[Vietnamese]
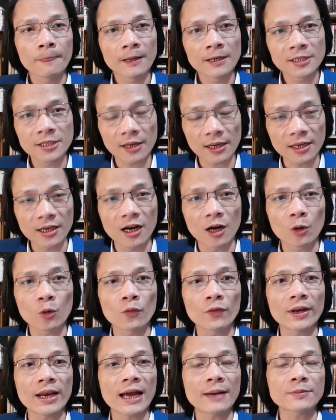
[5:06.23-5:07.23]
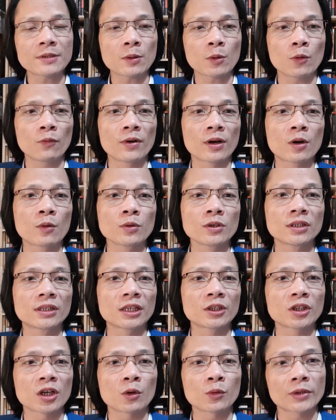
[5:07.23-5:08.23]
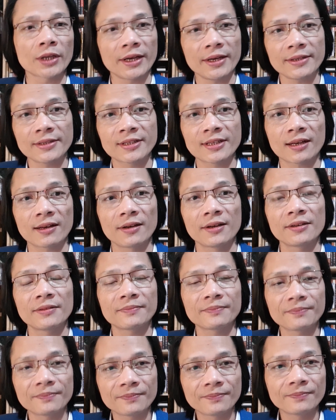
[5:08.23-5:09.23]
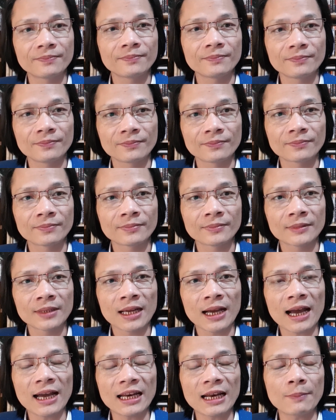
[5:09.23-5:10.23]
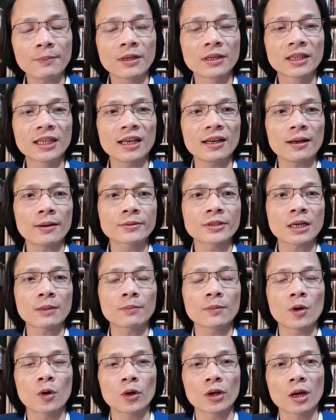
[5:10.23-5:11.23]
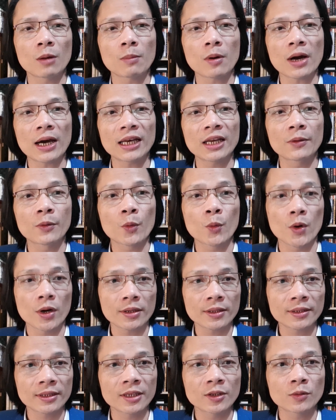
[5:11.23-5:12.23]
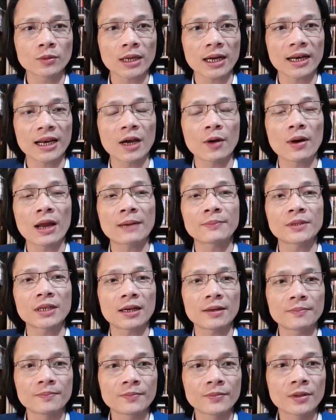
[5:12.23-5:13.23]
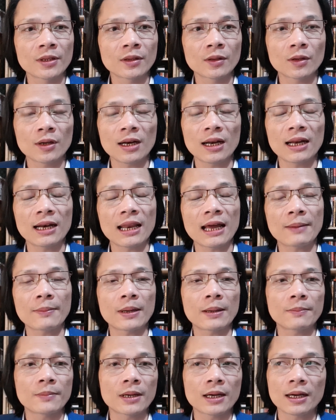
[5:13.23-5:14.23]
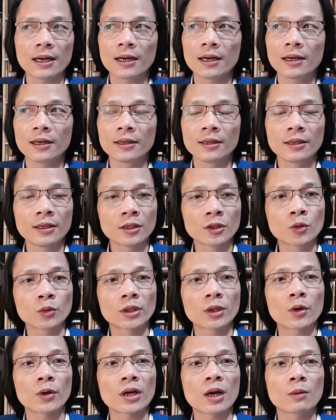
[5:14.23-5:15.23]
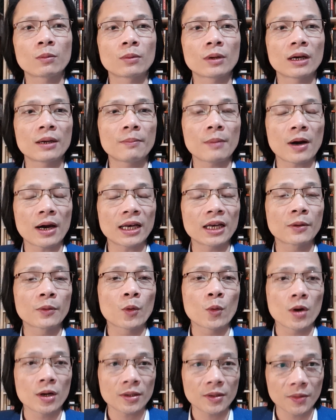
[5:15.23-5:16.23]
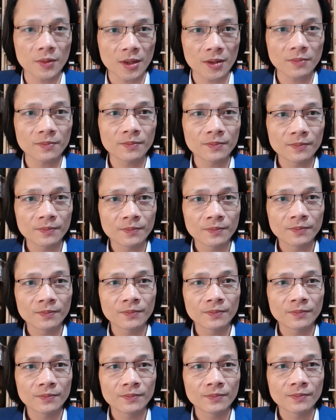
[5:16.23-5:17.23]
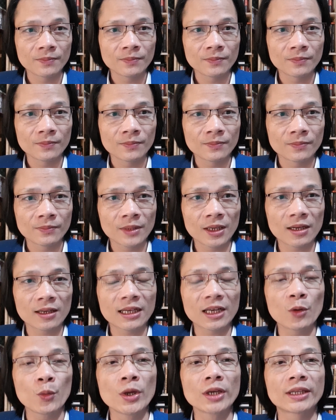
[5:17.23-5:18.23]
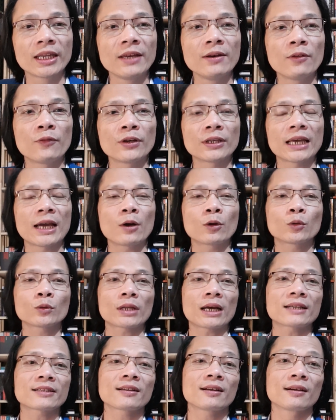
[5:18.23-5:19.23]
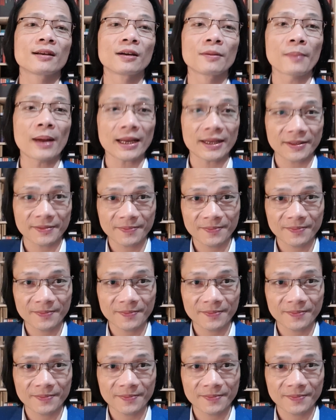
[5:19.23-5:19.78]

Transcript: Sự ảnh hưởng của Việt Nam trong khu vực cũng như trên trường quốc tế rất lớn. Hai năm liên tiếp ở trong Hội đồng Bảo an Liên Hợp Quốc thì chúng ta đều làm gì ạ? Đó là làm làm uh, Chủ tịch Hội đồng Bảo an Liên Hợp Quốc, đúng không? Tức là cái uy tín và vị thế của chúng ta rất là lớn mạnh.